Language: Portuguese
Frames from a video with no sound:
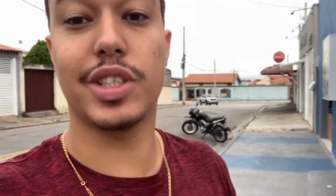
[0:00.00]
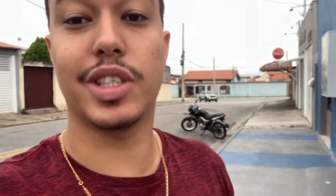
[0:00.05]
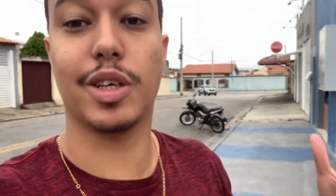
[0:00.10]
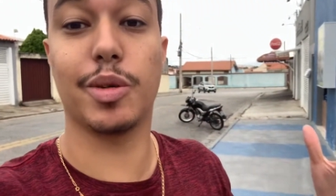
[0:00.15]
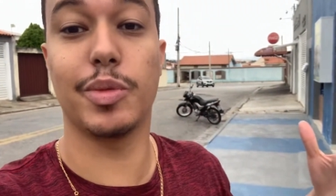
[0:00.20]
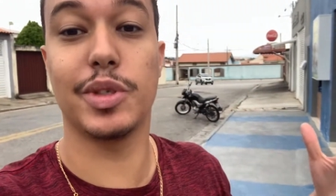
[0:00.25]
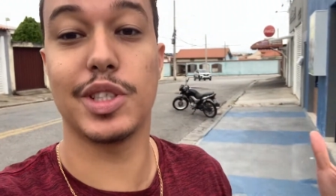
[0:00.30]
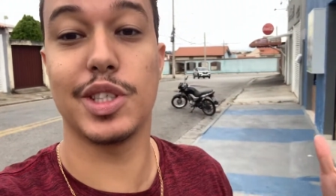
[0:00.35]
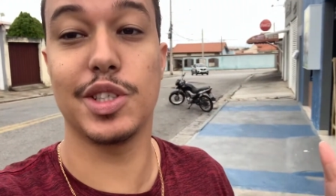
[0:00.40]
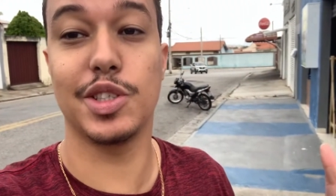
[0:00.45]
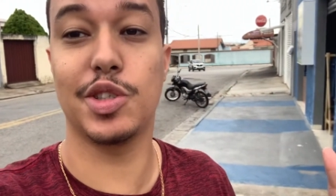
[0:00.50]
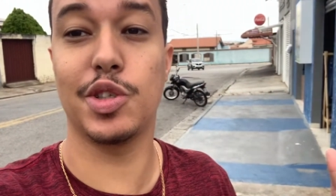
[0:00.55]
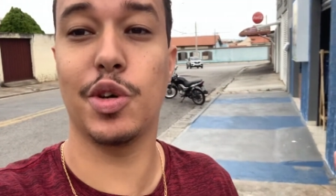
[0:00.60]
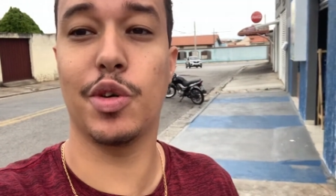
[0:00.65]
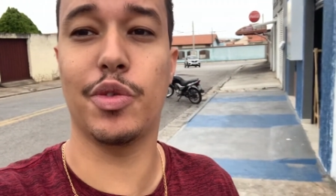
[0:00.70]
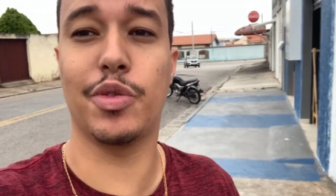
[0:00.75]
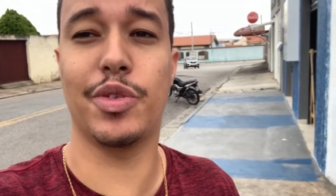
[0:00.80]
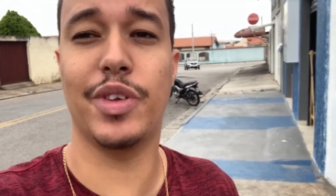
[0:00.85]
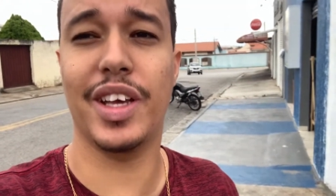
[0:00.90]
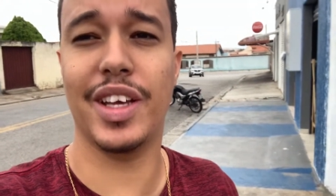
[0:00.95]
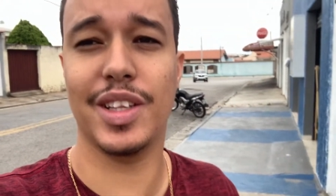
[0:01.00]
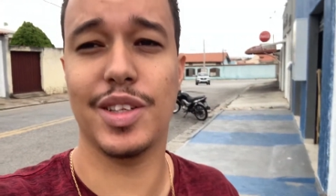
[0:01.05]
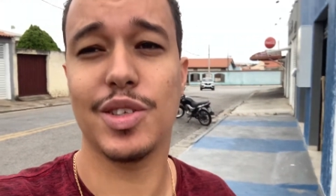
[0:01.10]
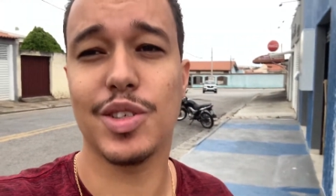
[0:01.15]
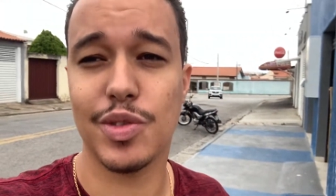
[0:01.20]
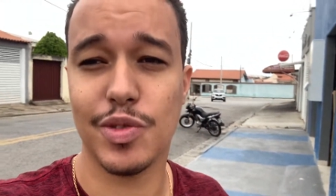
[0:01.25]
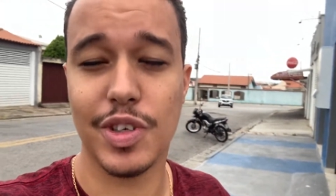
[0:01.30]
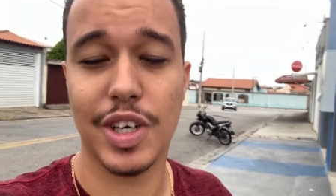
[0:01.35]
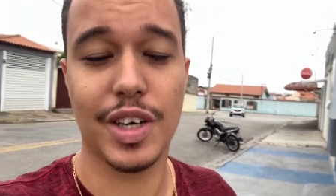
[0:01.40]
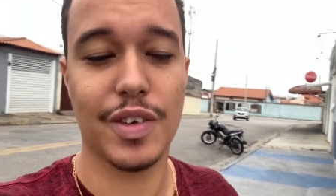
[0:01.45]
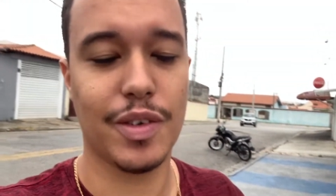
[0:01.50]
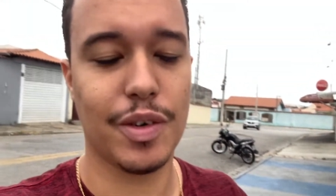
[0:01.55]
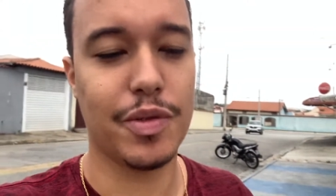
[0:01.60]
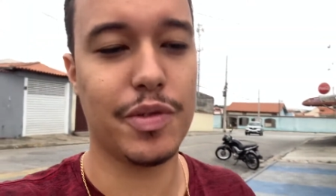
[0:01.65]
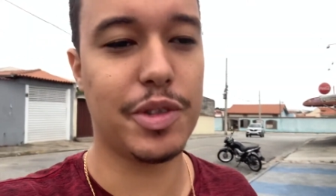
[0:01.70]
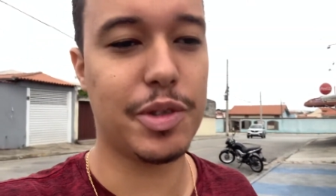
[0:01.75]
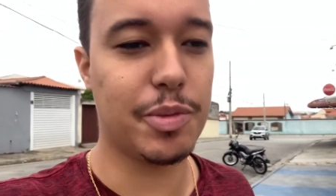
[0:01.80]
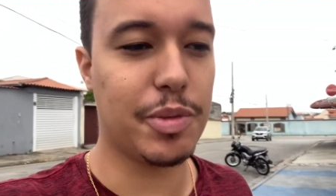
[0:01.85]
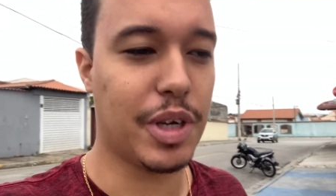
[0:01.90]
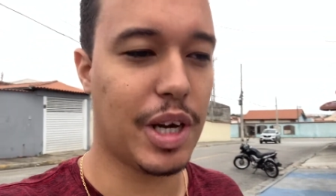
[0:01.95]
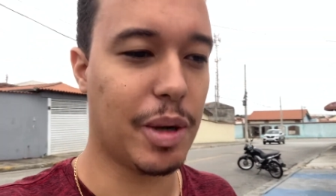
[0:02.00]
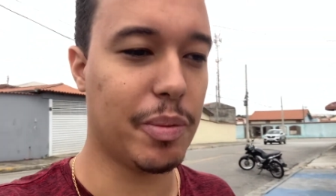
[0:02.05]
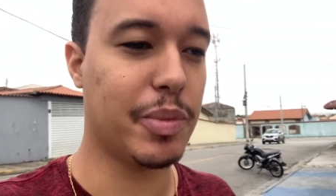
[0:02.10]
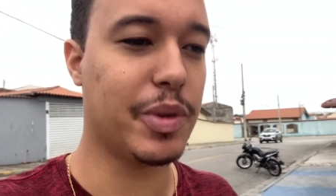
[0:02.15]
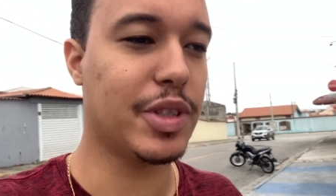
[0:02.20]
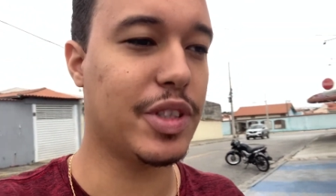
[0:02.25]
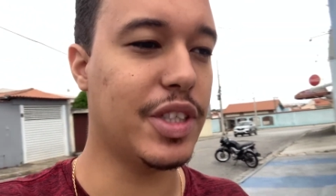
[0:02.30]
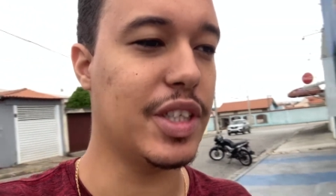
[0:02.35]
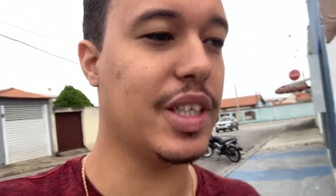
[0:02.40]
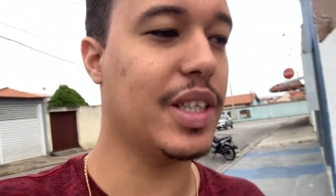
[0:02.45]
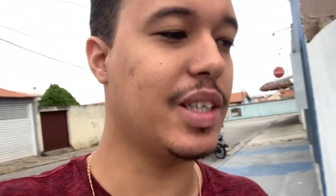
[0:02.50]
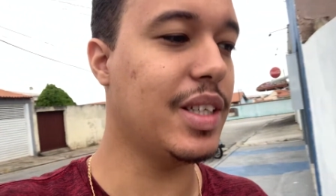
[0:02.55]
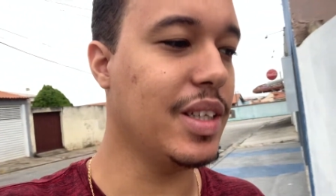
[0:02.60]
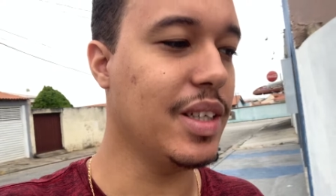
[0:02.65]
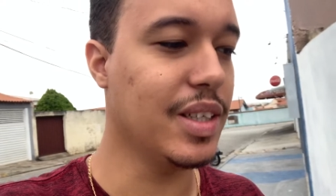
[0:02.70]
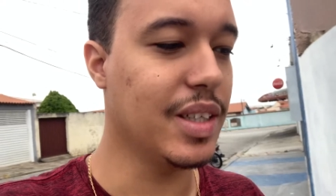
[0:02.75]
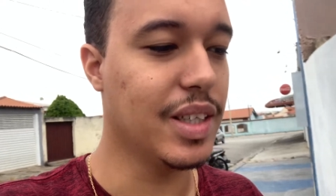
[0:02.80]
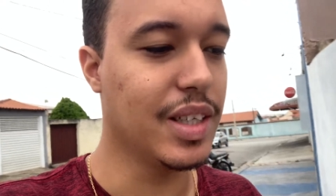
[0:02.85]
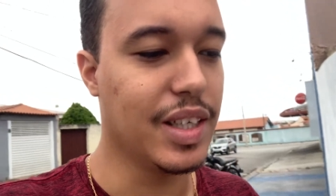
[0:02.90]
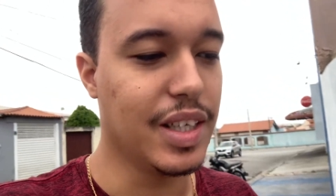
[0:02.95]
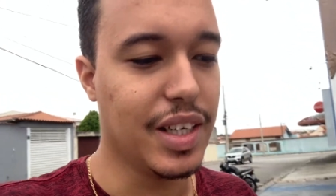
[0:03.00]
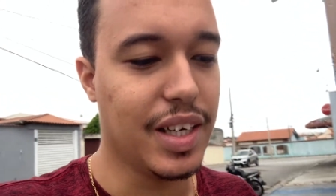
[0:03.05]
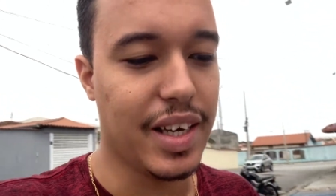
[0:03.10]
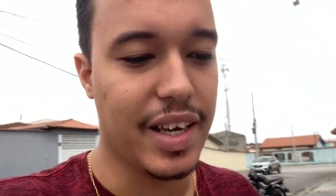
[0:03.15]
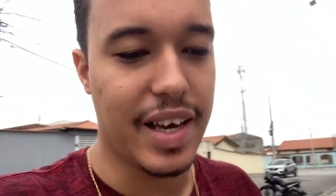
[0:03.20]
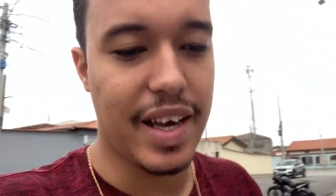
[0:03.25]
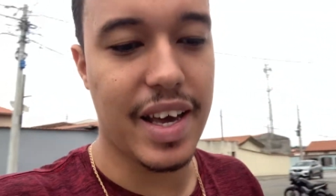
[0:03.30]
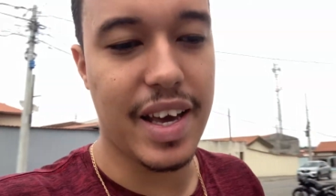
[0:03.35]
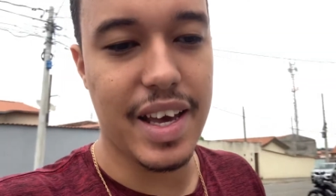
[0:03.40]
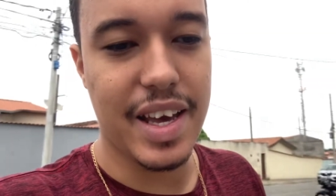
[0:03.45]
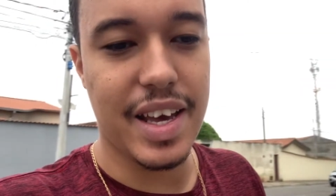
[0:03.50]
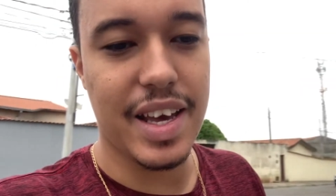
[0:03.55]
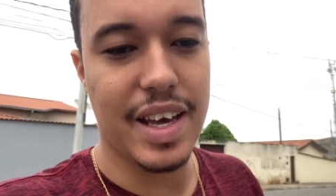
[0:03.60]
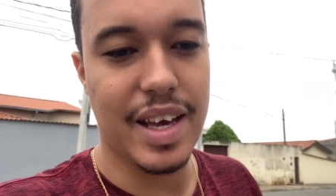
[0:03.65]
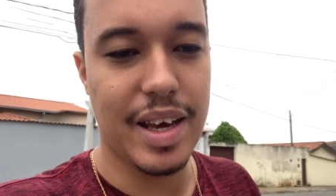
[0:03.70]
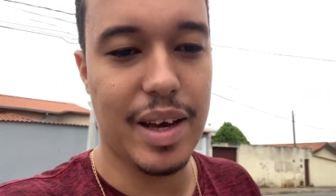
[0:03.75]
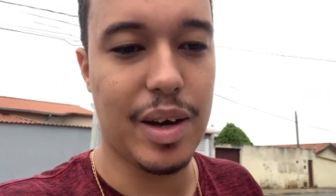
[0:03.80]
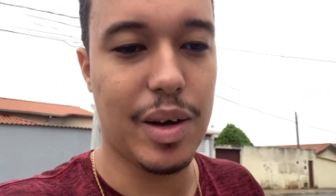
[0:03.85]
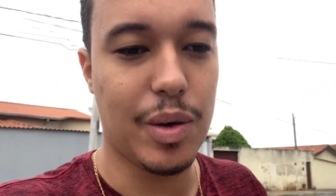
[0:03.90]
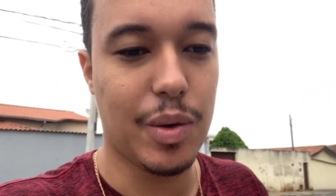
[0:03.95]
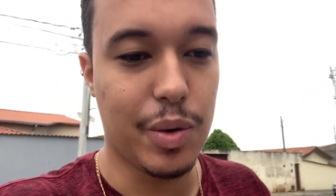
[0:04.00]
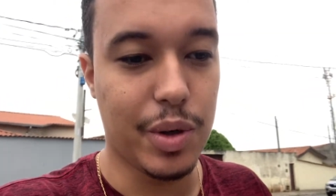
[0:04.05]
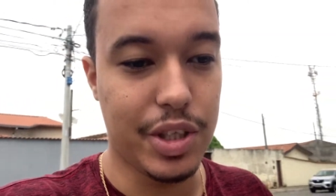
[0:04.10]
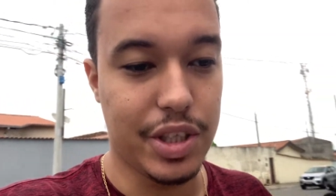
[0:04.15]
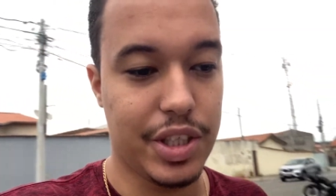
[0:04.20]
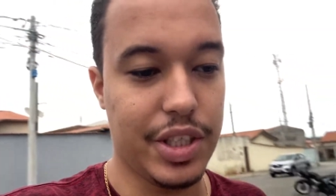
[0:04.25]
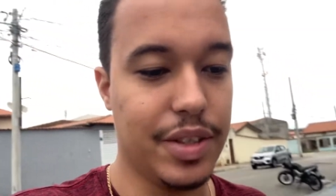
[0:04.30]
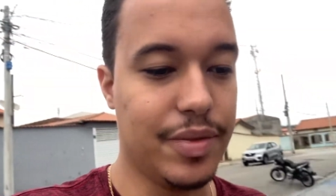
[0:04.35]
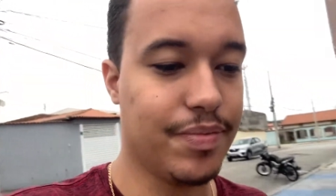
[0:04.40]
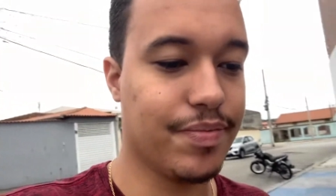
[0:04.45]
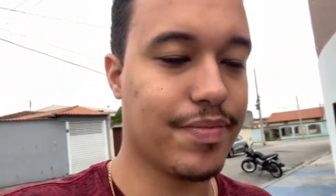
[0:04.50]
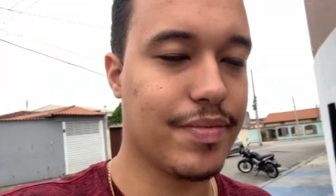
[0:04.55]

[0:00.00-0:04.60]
tá começando a chover Então já vou gravar o vídeo meio rapidinho aqui é, Hoje,